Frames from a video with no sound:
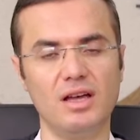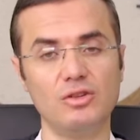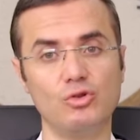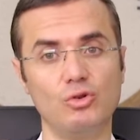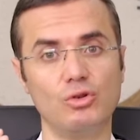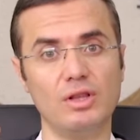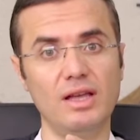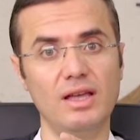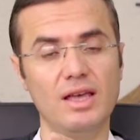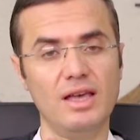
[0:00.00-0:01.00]
daha
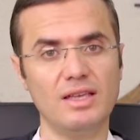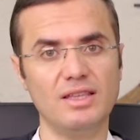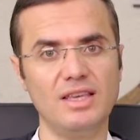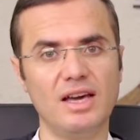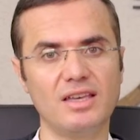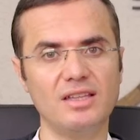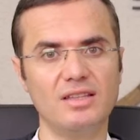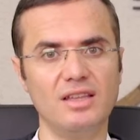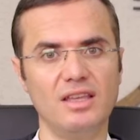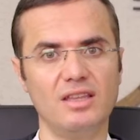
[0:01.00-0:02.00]
çoğunlukla yaygın
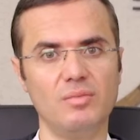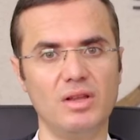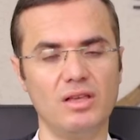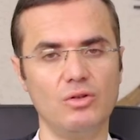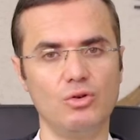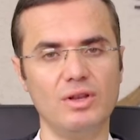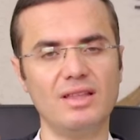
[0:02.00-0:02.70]
din eğitimine giriyor.